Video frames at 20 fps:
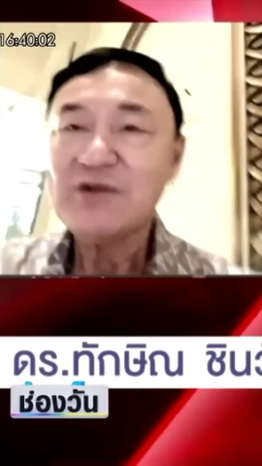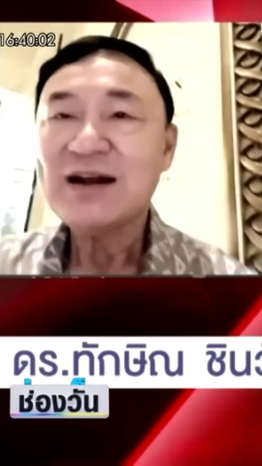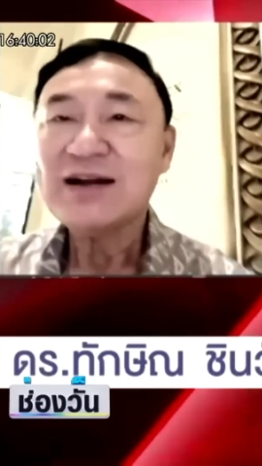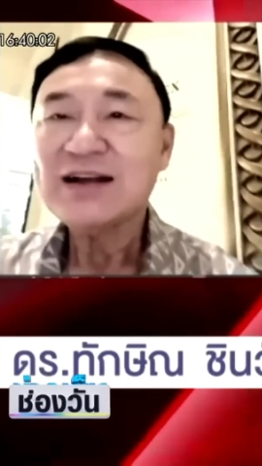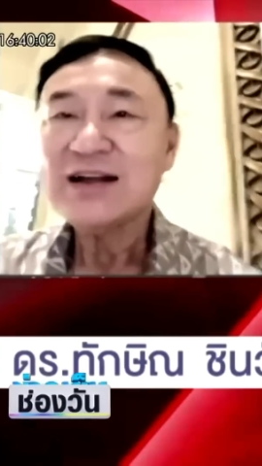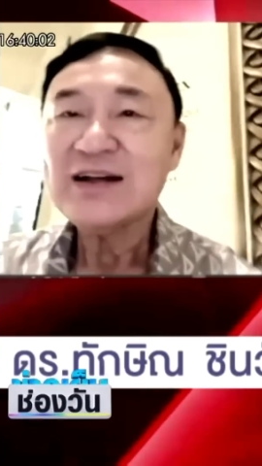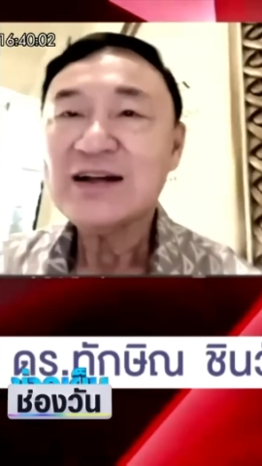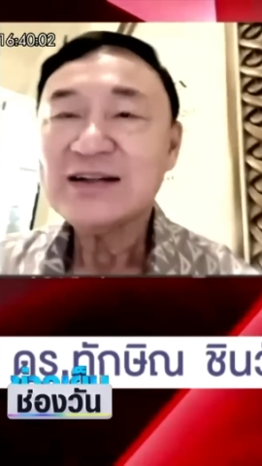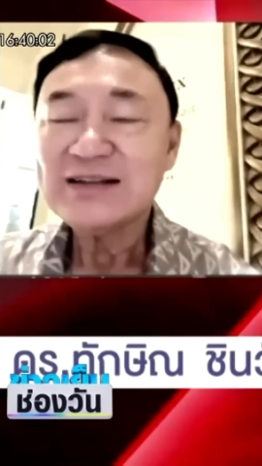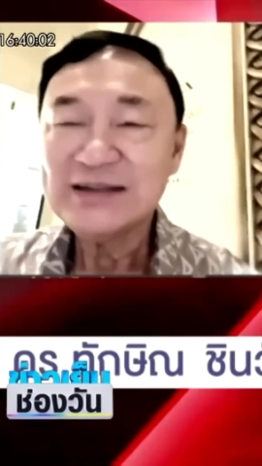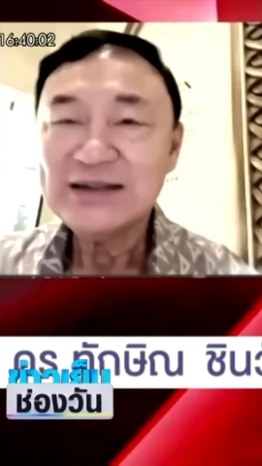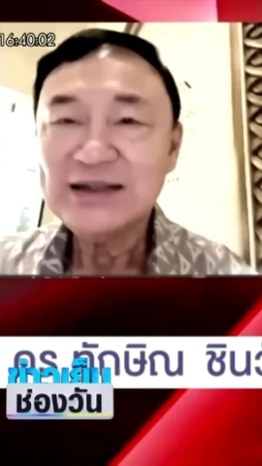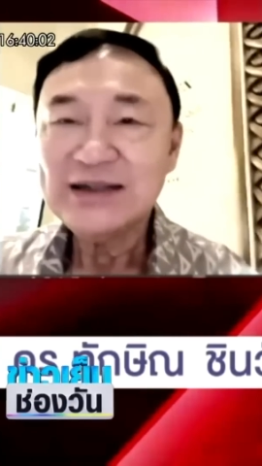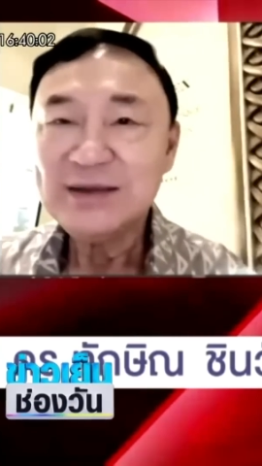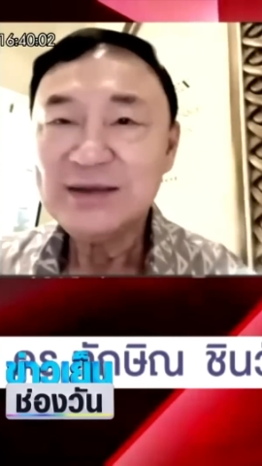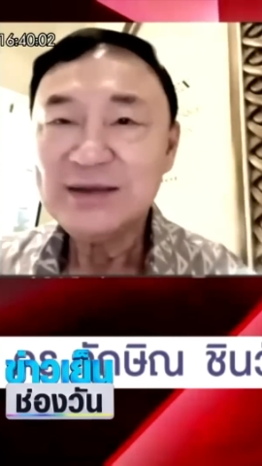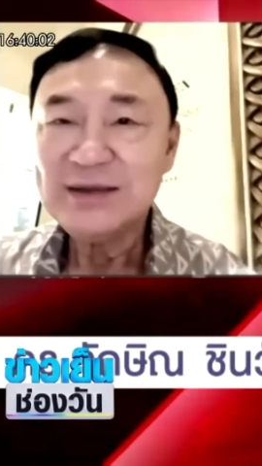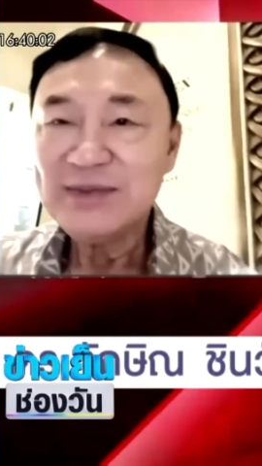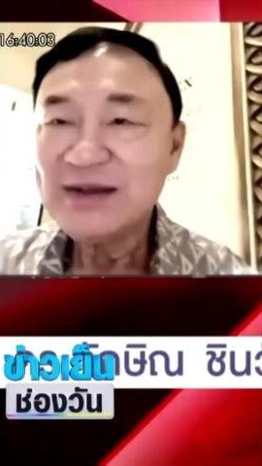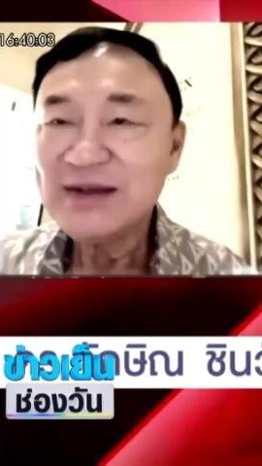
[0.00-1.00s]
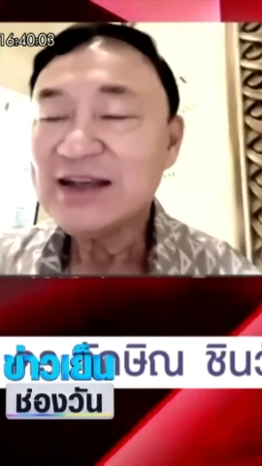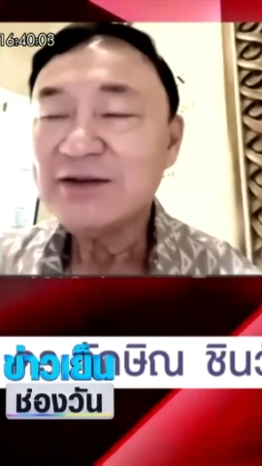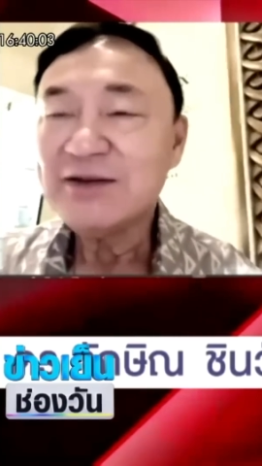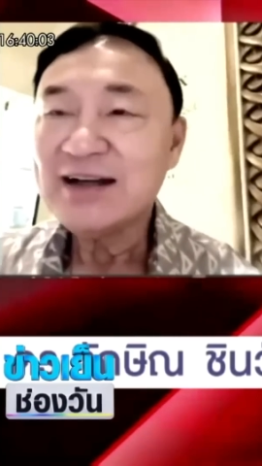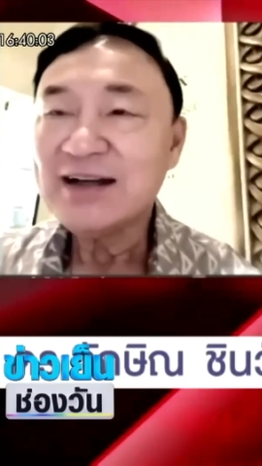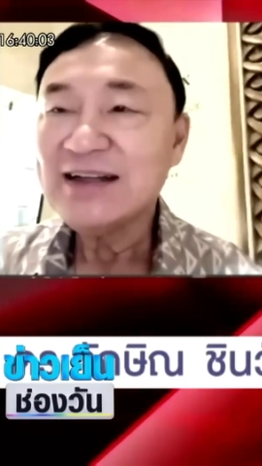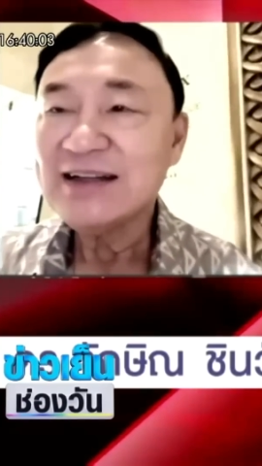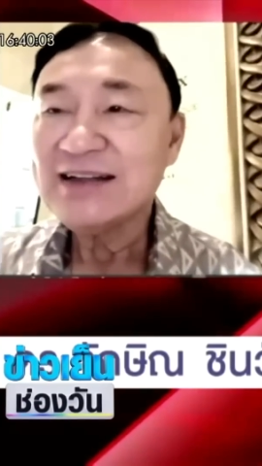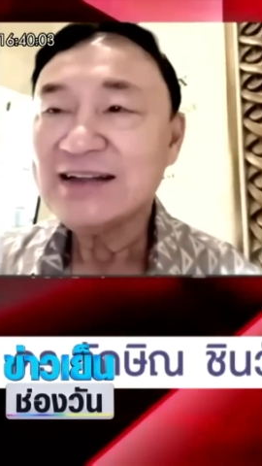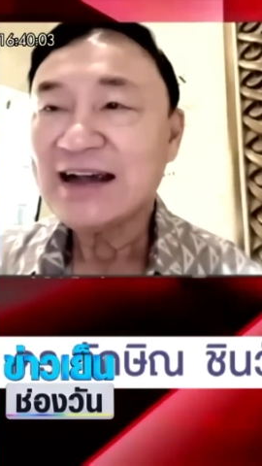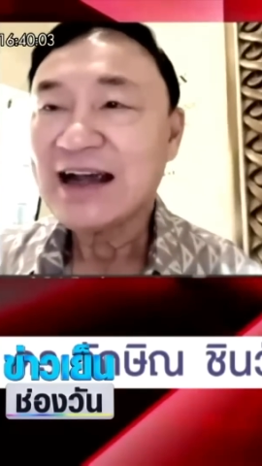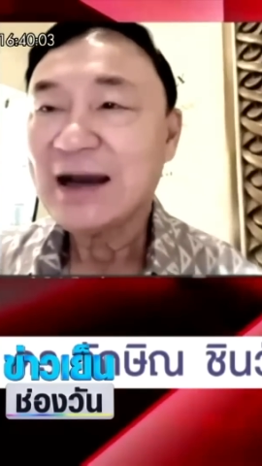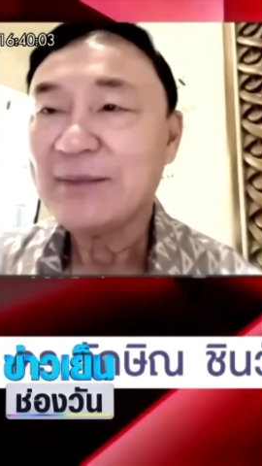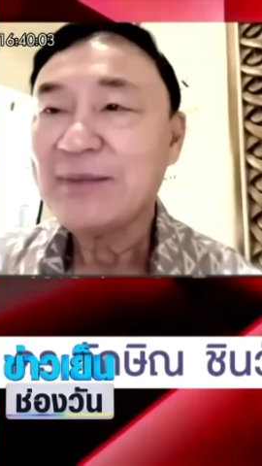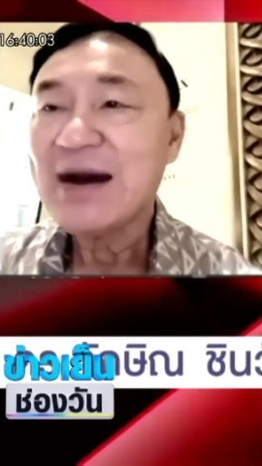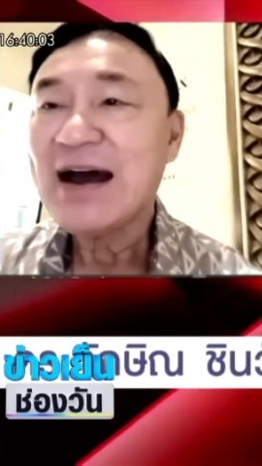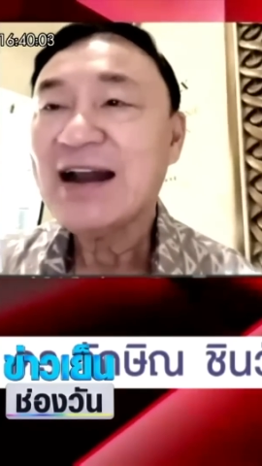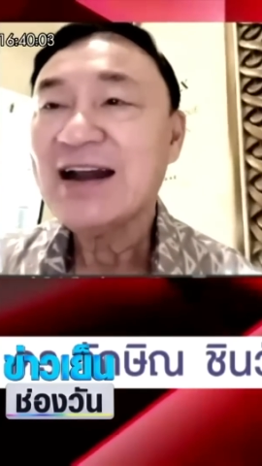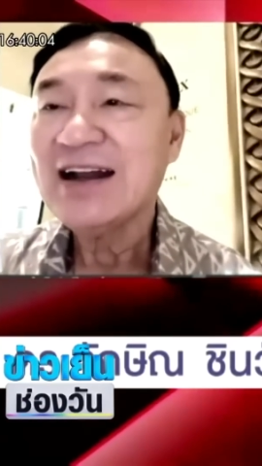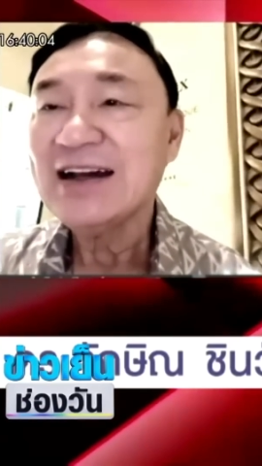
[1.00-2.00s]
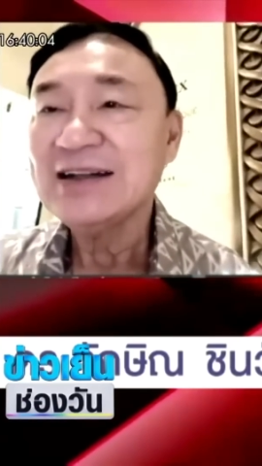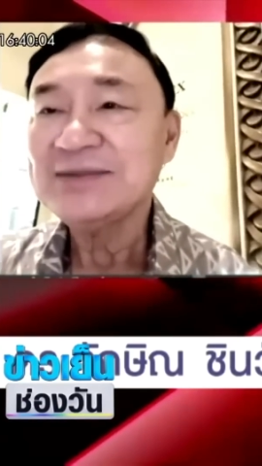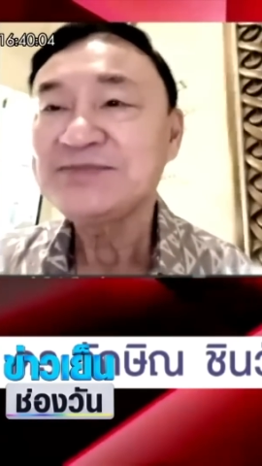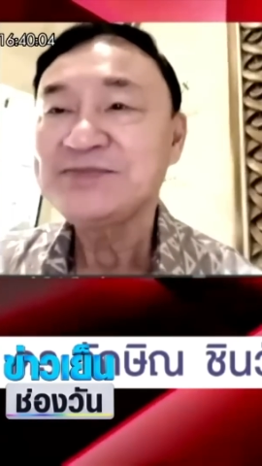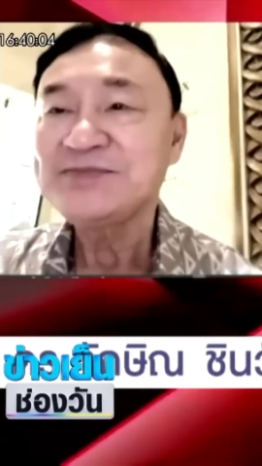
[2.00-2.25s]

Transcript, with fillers: วันนี้ก็อีกไม่กี่วันนี้จะกลับบ้านละ